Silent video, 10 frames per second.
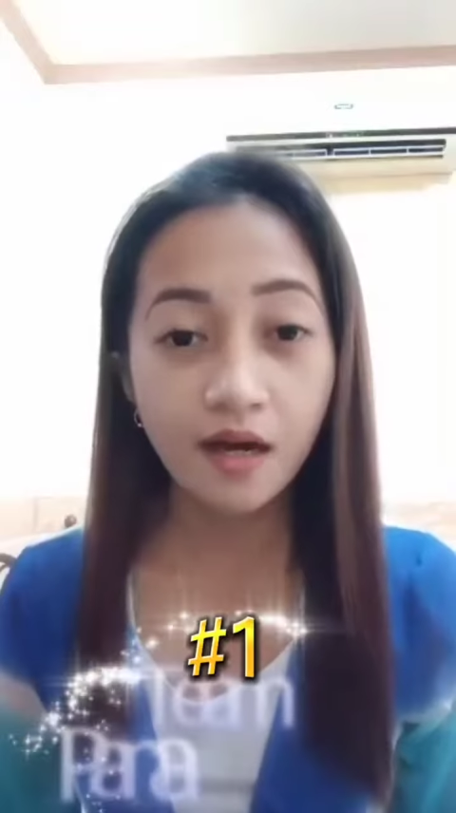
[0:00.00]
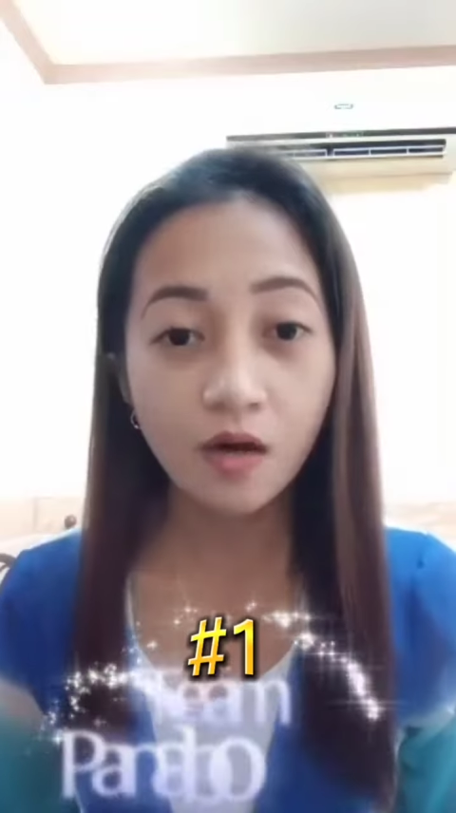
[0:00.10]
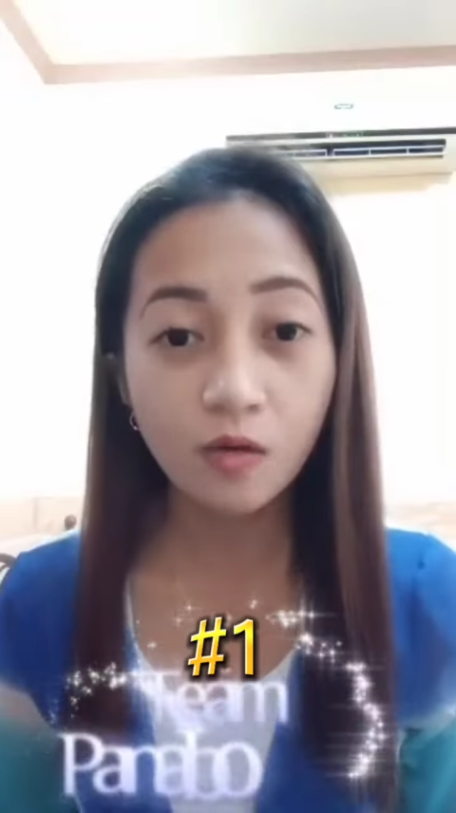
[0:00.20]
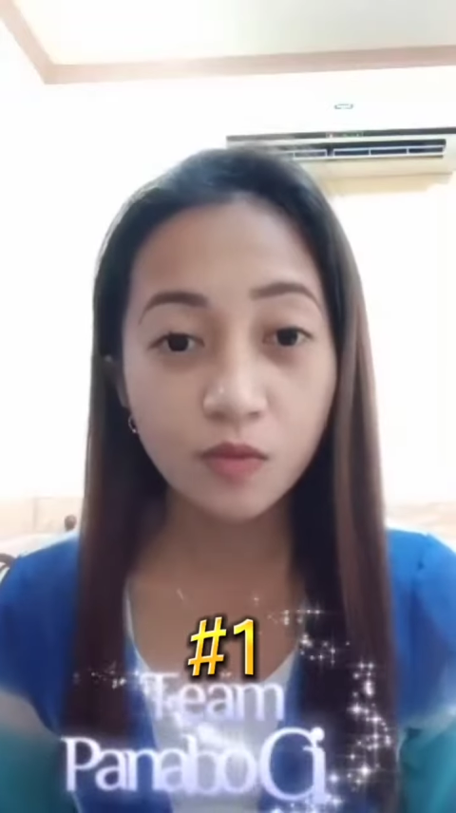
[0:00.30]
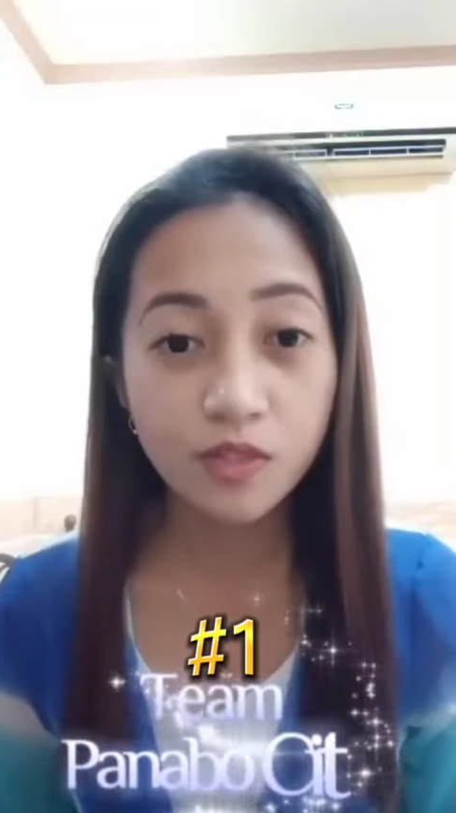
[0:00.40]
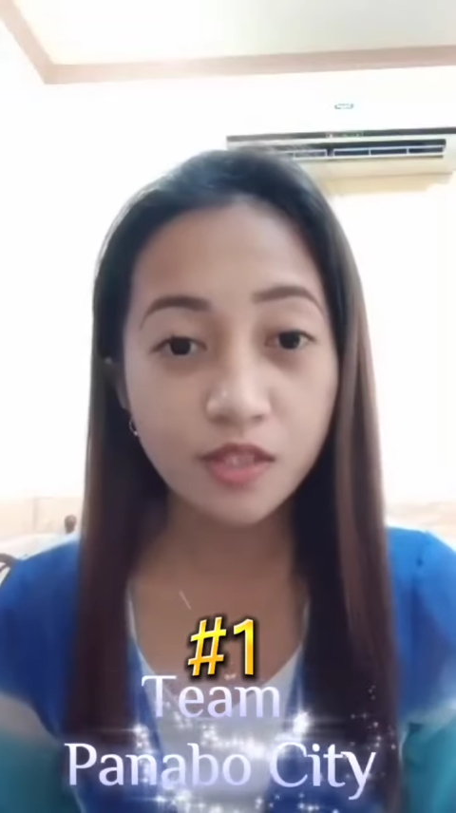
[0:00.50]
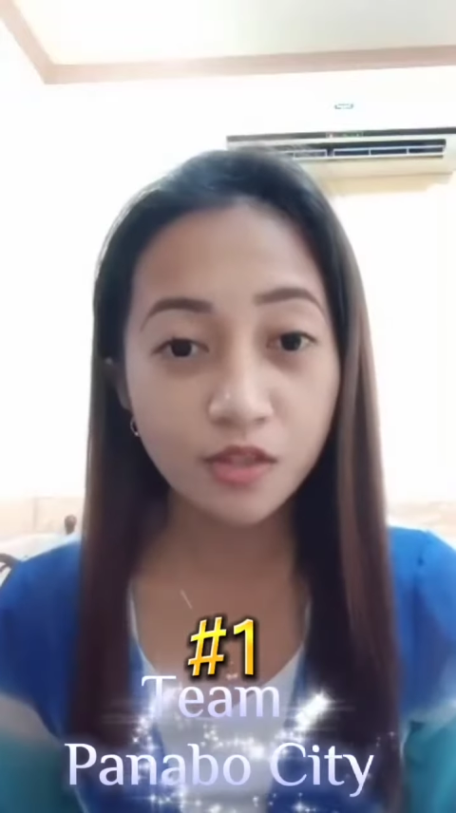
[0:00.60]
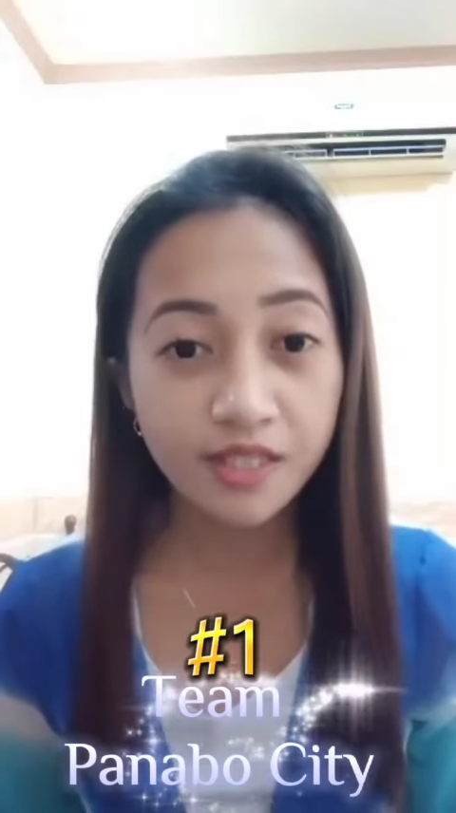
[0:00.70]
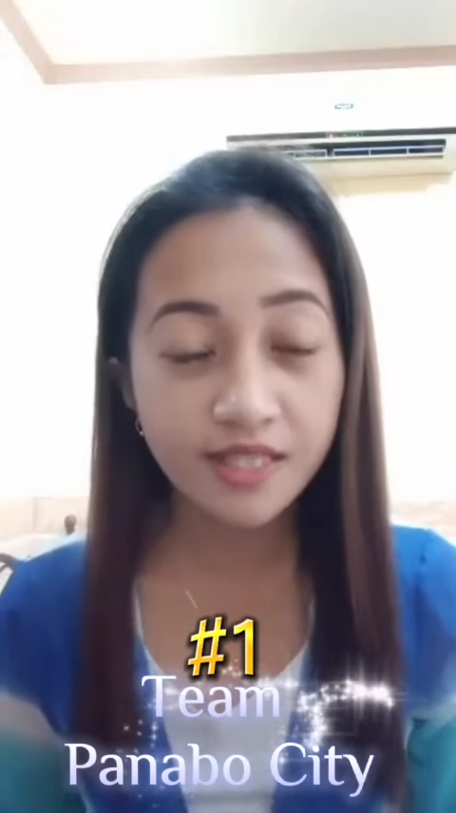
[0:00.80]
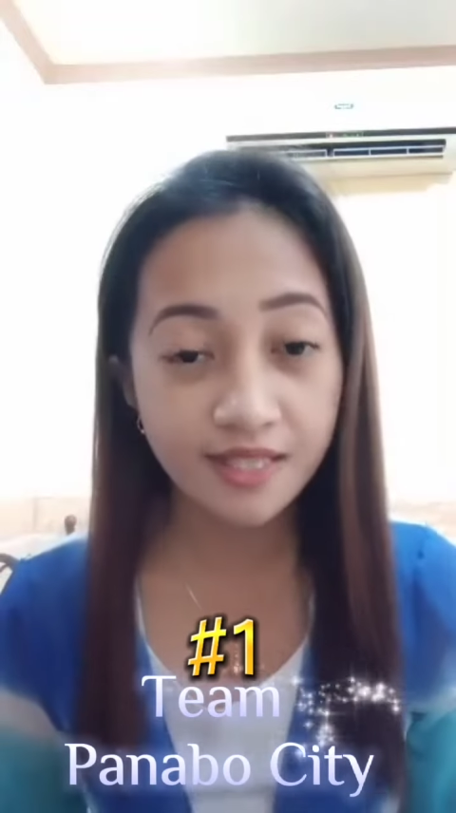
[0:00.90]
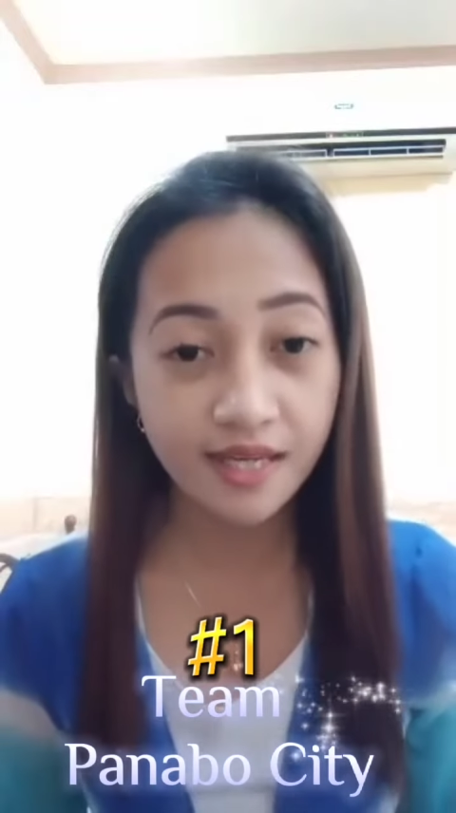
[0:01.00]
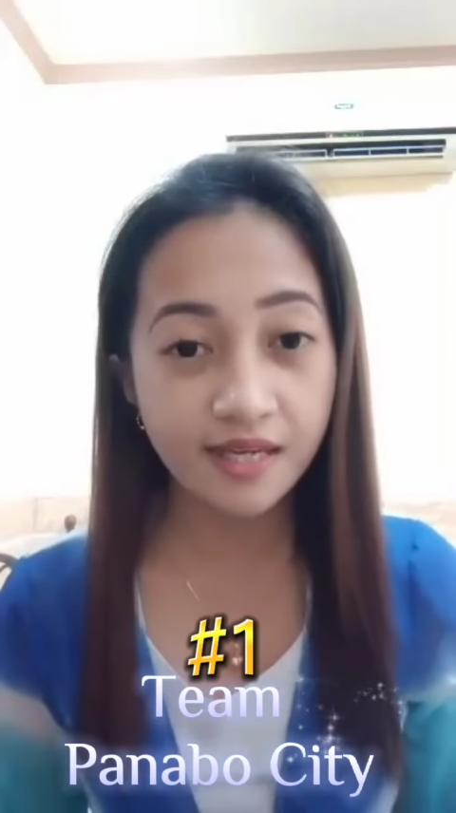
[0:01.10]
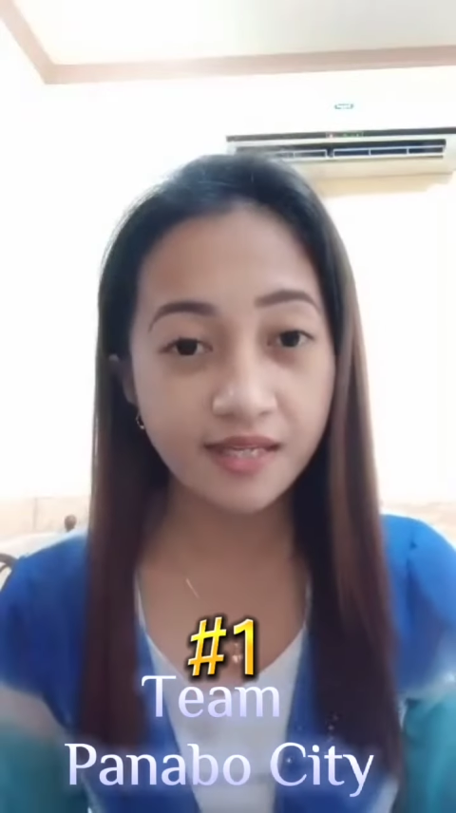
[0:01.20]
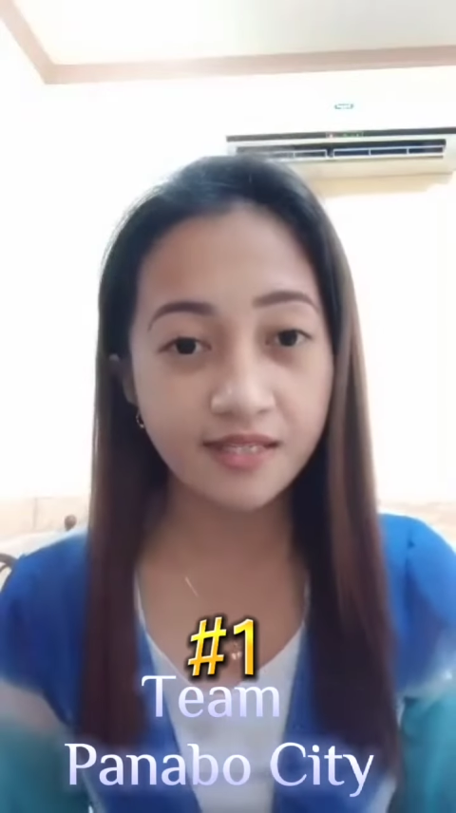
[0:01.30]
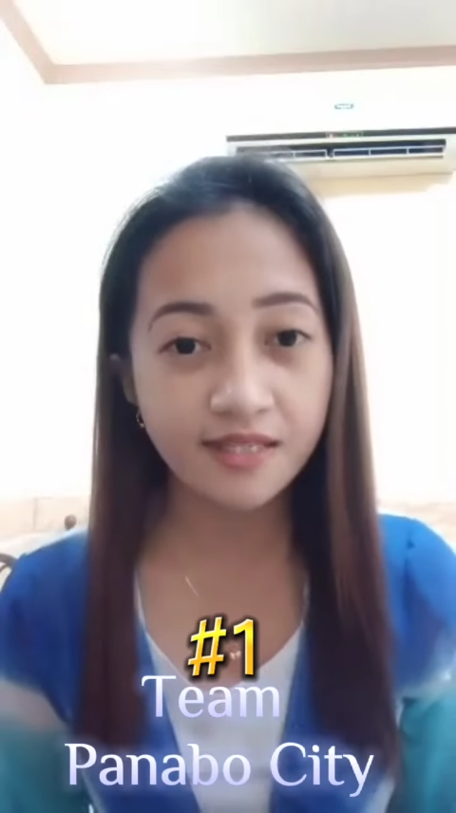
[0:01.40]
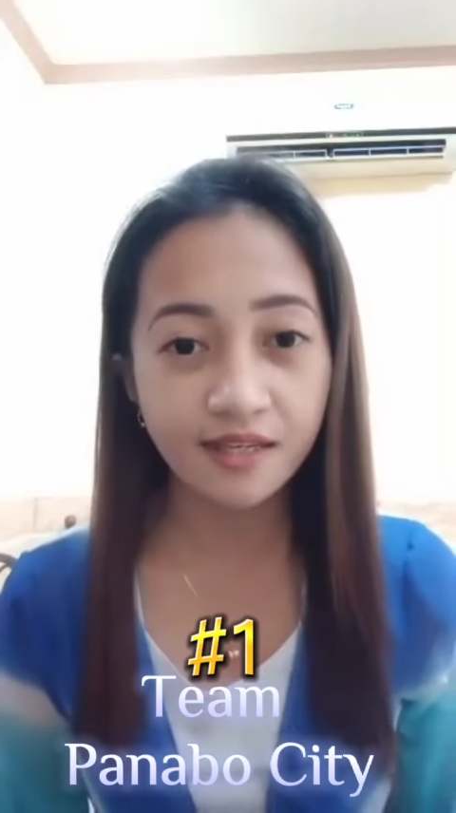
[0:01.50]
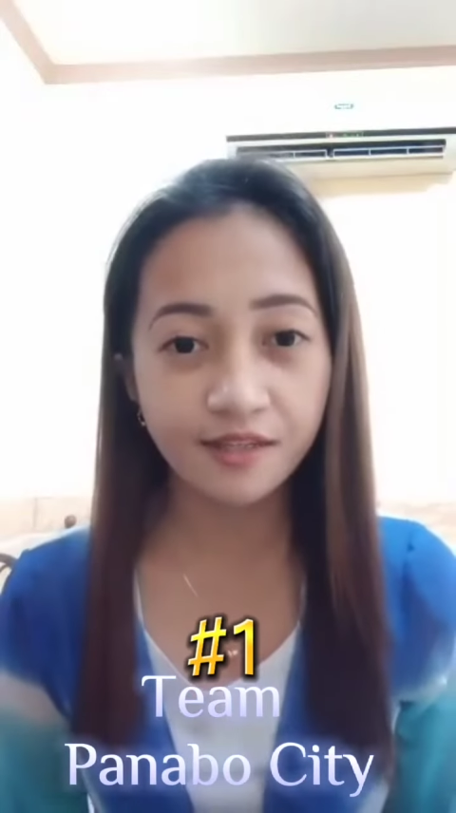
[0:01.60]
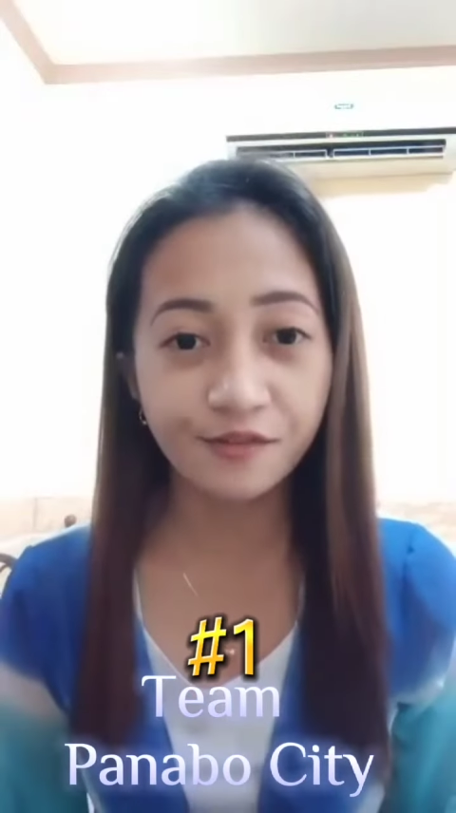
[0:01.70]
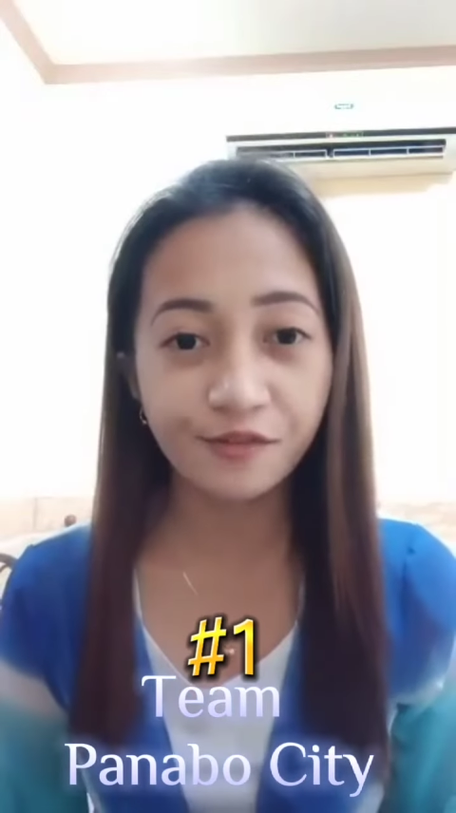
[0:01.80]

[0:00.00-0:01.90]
Ako po si Narkisa A. Lizada